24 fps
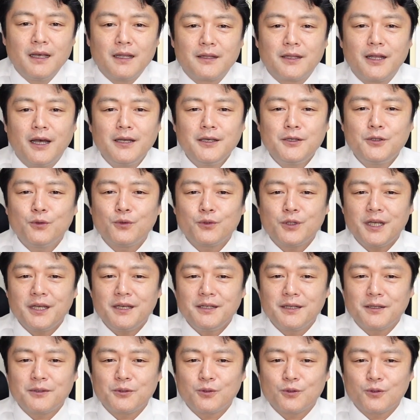代表的
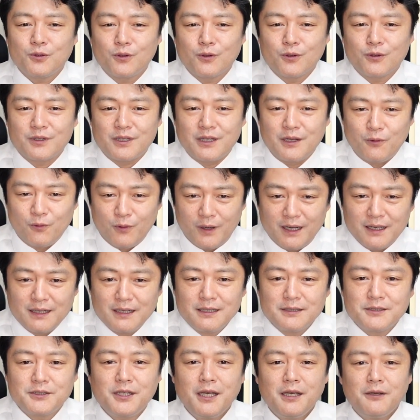なところでは
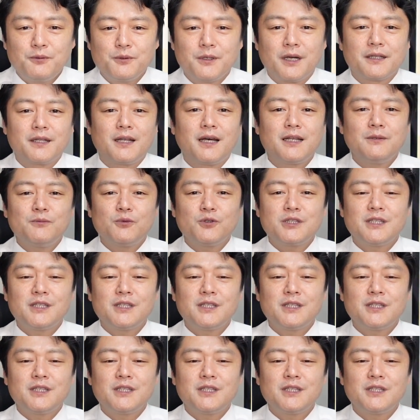政府が何も